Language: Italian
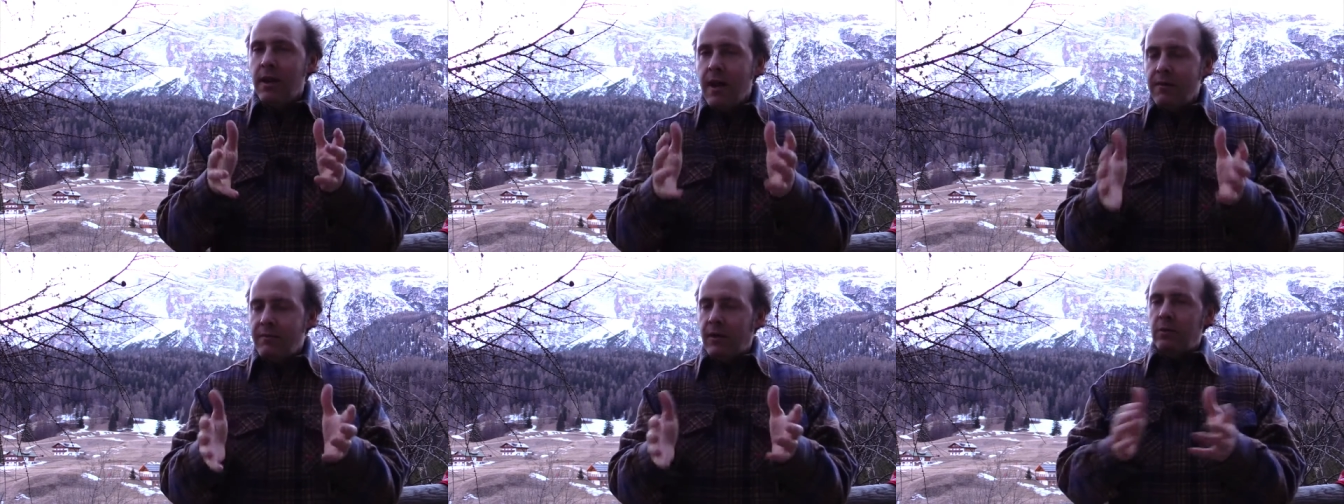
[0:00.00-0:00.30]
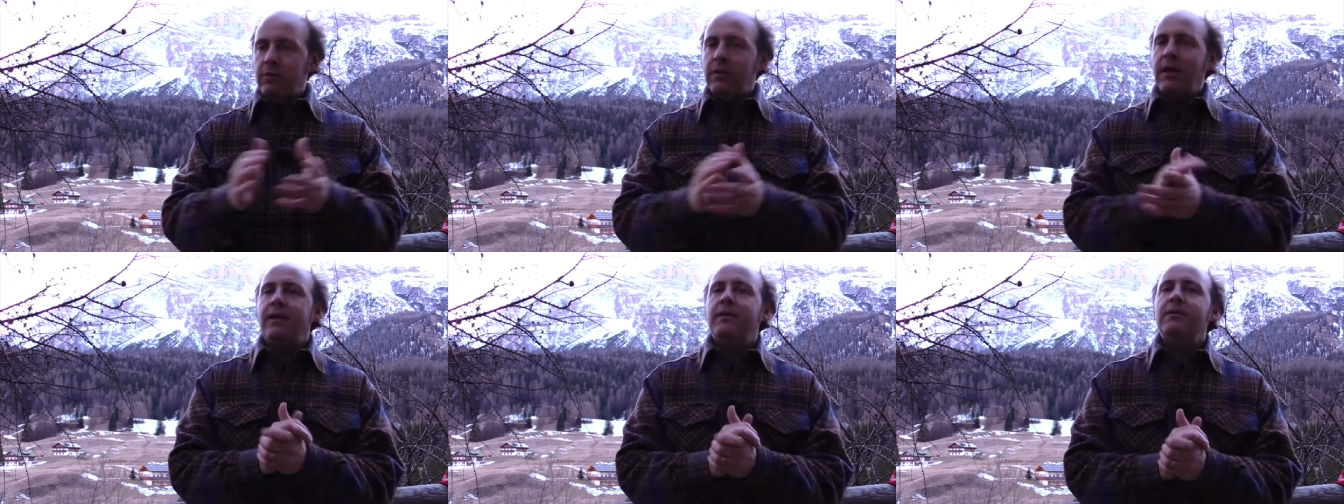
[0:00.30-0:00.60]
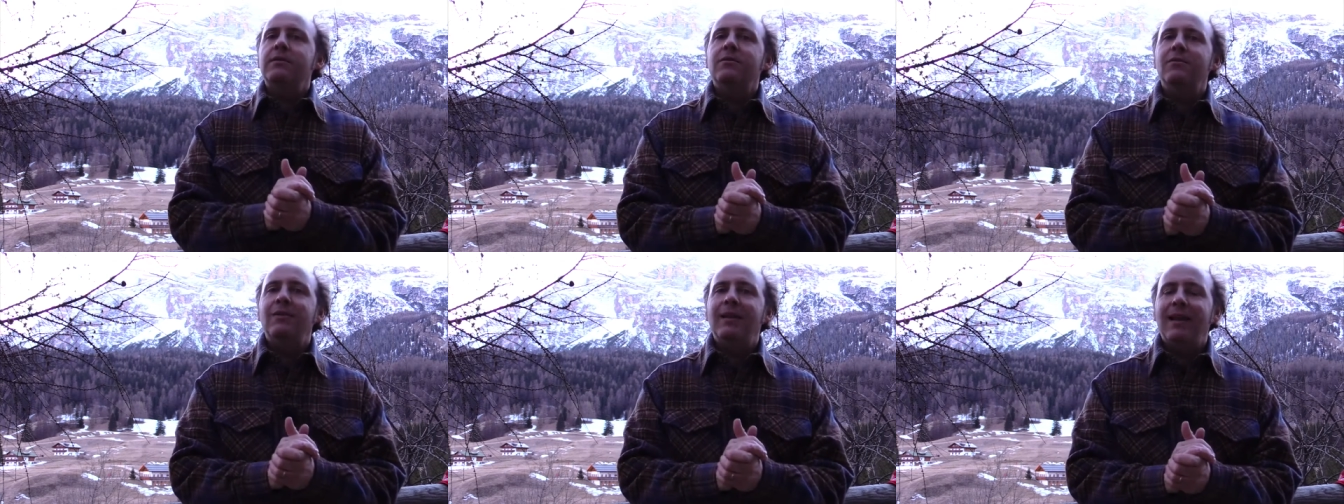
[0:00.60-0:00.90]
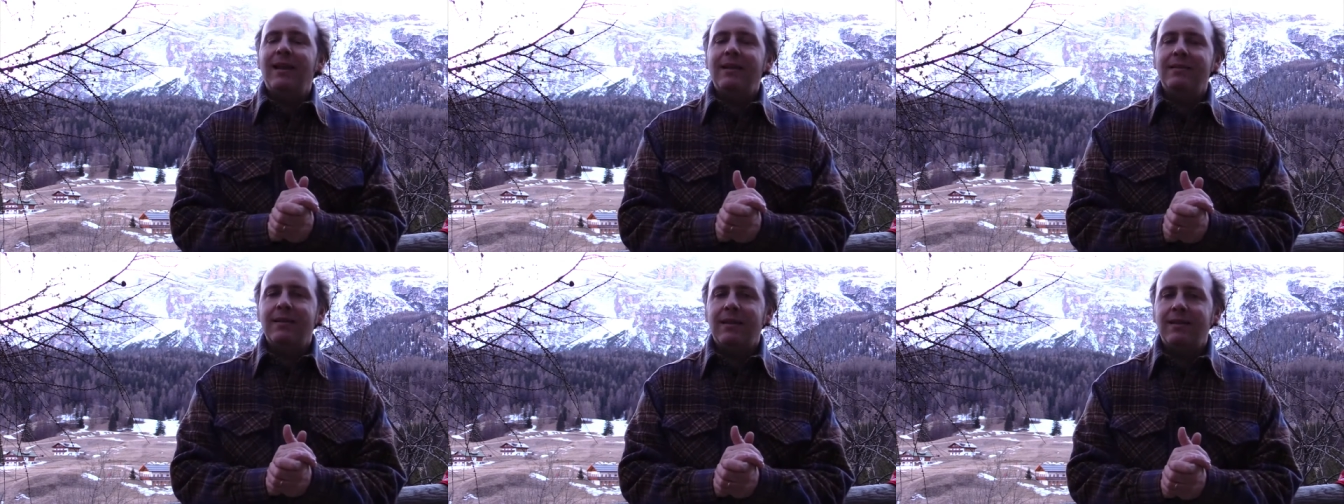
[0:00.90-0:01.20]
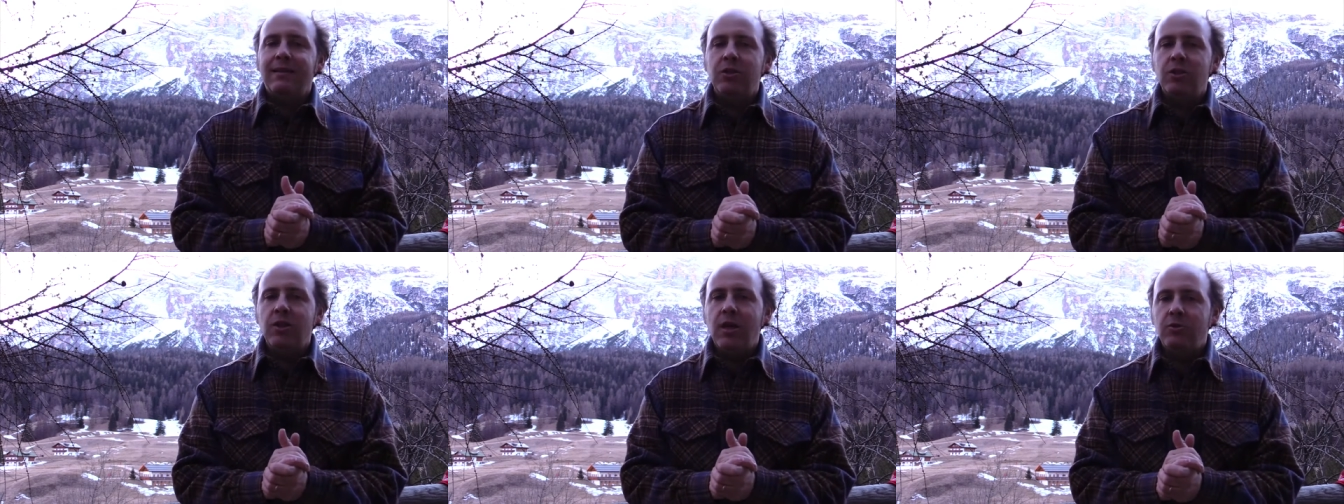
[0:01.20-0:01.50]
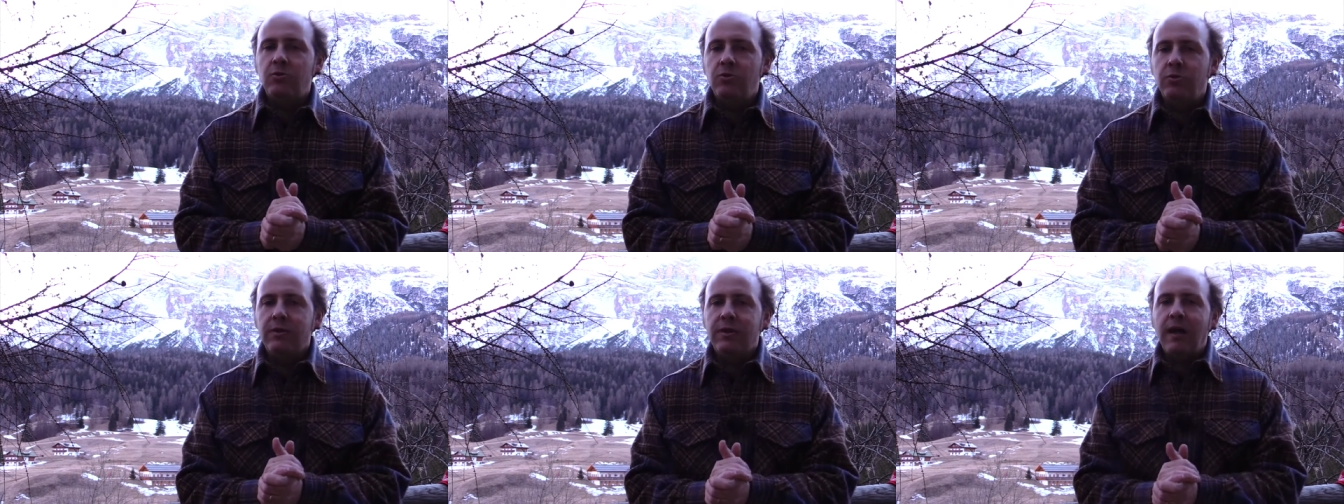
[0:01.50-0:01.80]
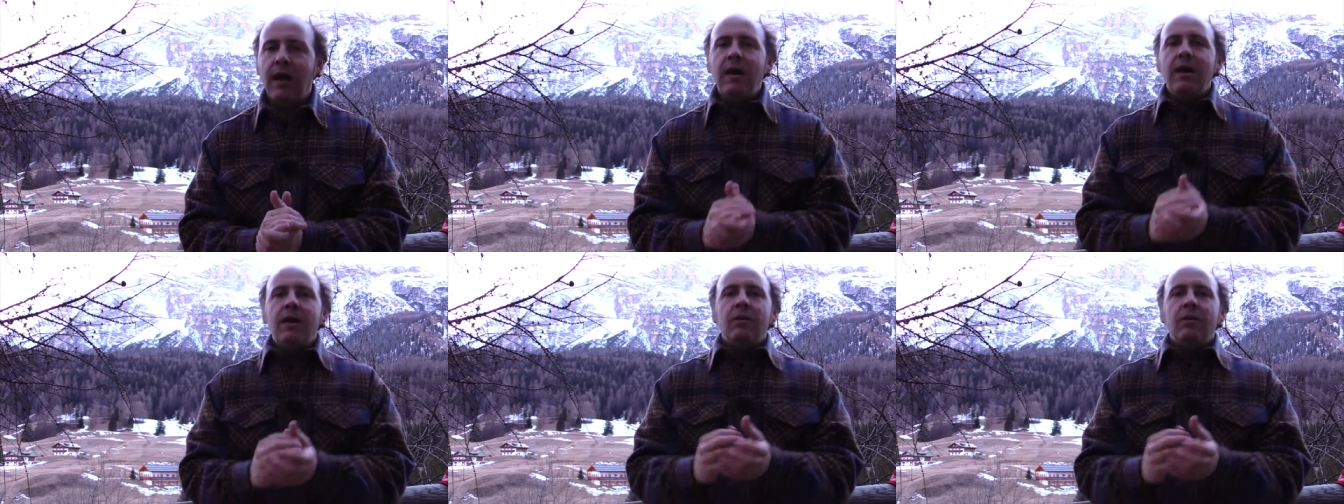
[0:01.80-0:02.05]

e valutare se quella è la strategia giusta.